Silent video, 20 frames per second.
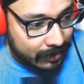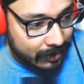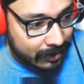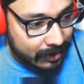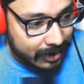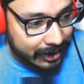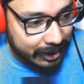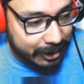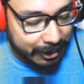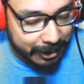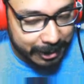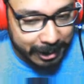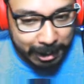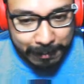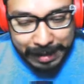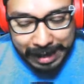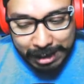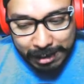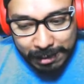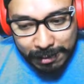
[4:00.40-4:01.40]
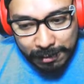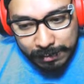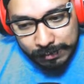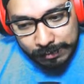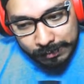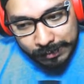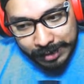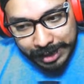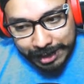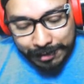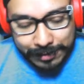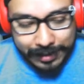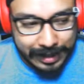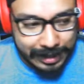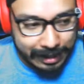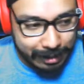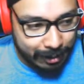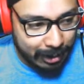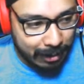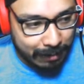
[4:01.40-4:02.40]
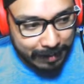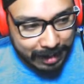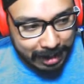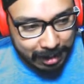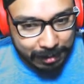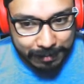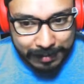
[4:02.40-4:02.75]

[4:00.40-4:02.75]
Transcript: Dentro de lo malo, bueno, dentro de lo malo